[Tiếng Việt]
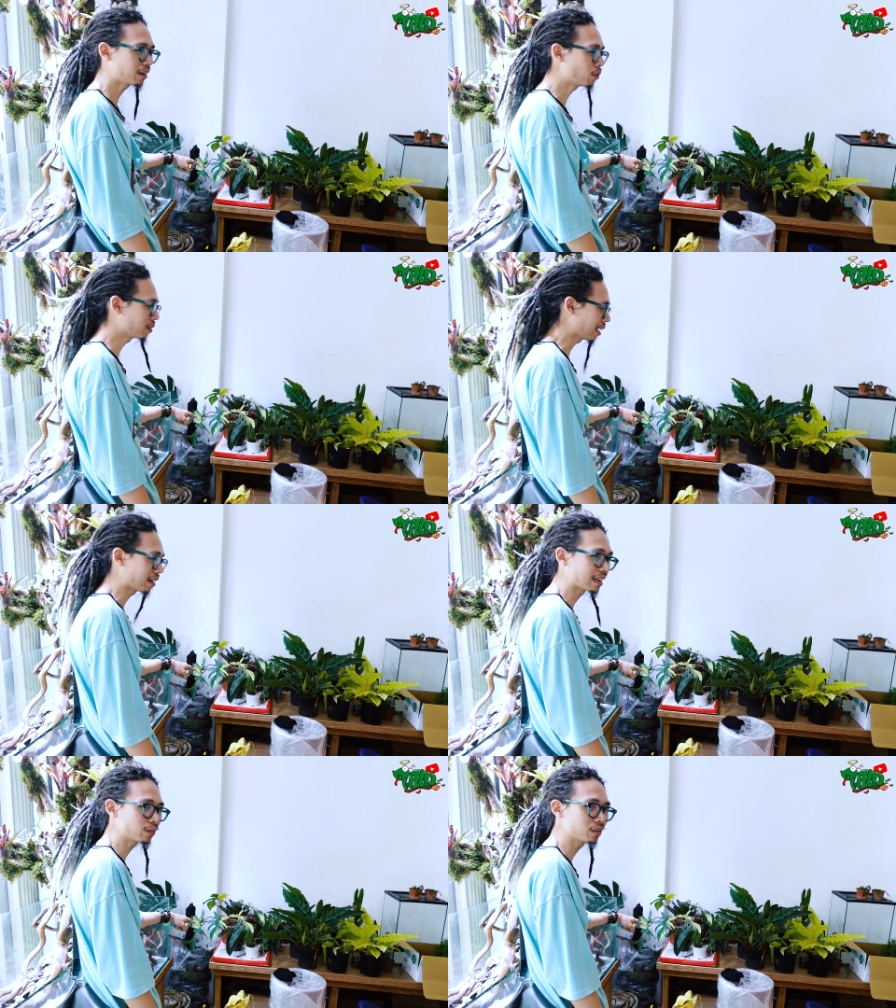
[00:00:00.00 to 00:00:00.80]
Vui rồi,
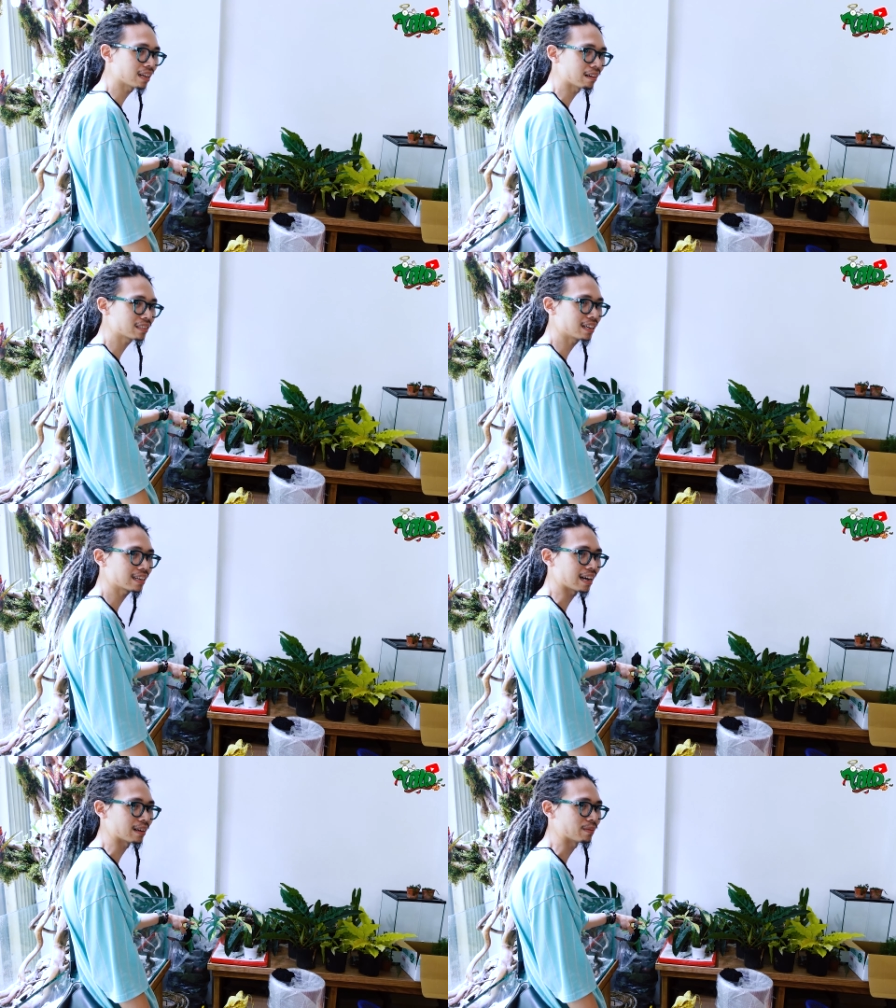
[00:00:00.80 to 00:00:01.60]
anh vui rồi, chơi
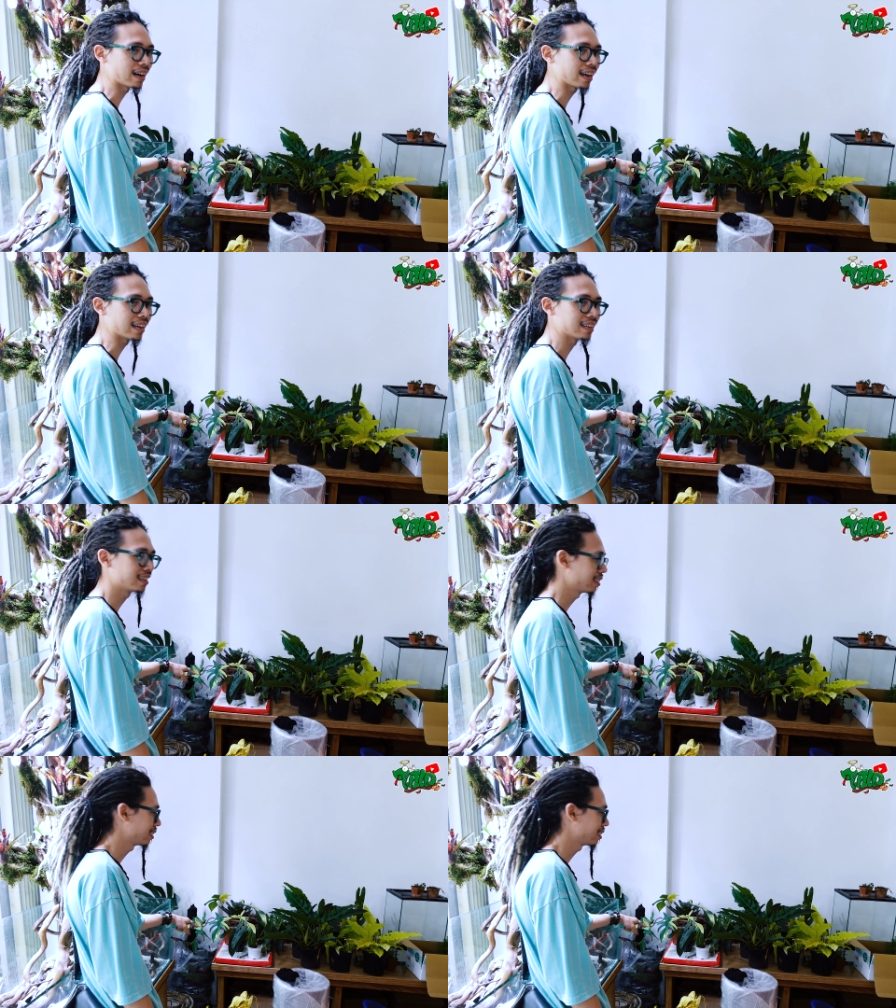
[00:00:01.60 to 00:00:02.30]
cả mảng này à?